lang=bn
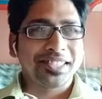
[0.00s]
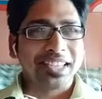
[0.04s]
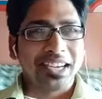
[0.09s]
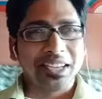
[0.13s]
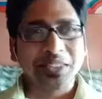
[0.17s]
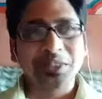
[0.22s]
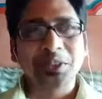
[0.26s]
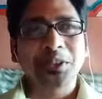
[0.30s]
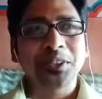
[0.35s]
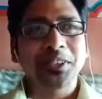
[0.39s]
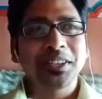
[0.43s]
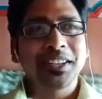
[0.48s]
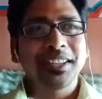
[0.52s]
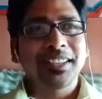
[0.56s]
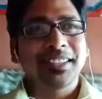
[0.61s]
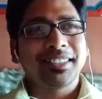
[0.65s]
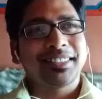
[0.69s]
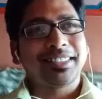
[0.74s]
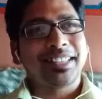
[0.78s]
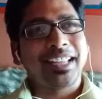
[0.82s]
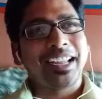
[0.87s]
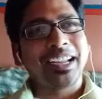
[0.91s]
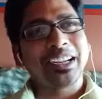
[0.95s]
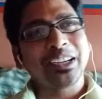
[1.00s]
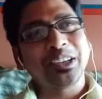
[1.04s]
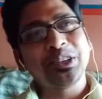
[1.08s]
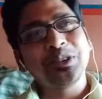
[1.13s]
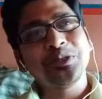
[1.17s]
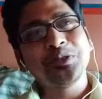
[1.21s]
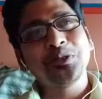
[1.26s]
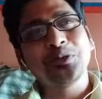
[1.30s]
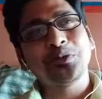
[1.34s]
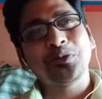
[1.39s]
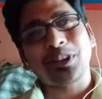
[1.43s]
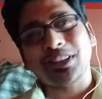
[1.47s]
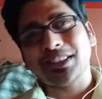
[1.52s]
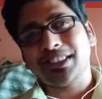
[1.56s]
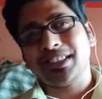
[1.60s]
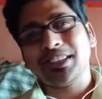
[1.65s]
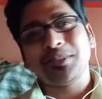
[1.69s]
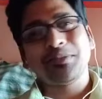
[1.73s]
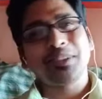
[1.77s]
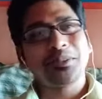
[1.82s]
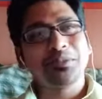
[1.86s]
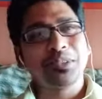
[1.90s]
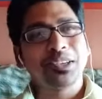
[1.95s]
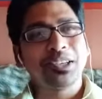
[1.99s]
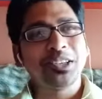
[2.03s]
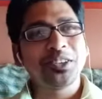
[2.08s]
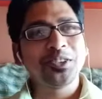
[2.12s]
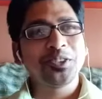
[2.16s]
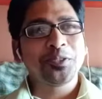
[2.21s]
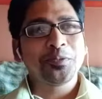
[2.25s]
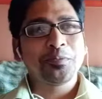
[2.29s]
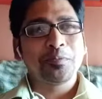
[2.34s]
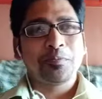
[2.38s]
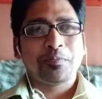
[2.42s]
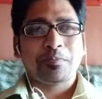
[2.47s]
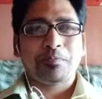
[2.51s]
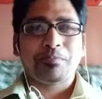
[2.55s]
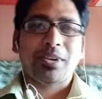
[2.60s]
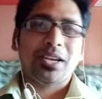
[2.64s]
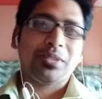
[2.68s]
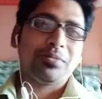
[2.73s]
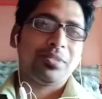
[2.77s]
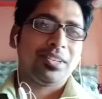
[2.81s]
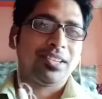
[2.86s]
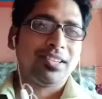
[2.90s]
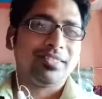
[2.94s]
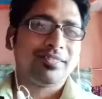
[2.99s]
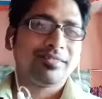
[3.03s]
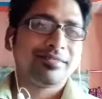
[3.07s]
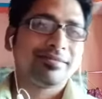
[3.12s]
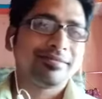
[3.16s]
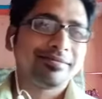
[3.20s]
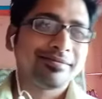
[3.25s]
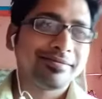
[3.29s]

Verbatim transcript: যাই হোক থ্যাংক ইউ ওয়াচিং মাই ভিডিও বাই বাই